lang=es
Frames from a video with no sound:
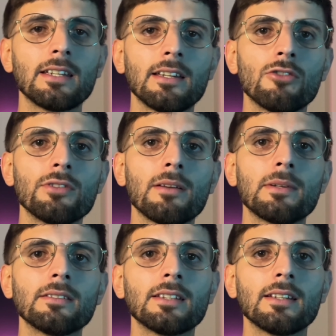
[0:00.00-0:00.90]
que
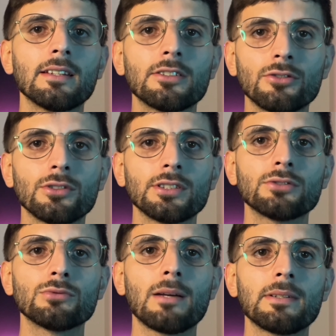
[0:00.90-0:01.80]
obviamente esto
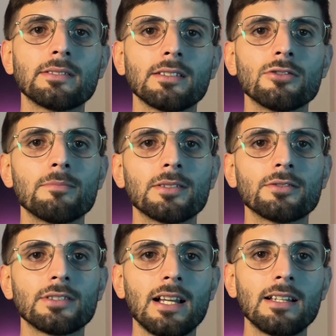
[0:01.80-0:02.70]
es una apreciación
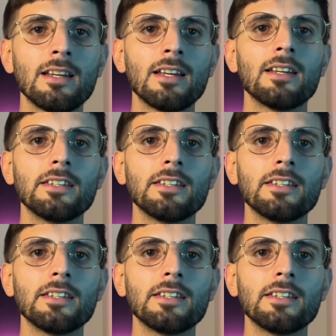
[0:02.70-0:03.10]
personal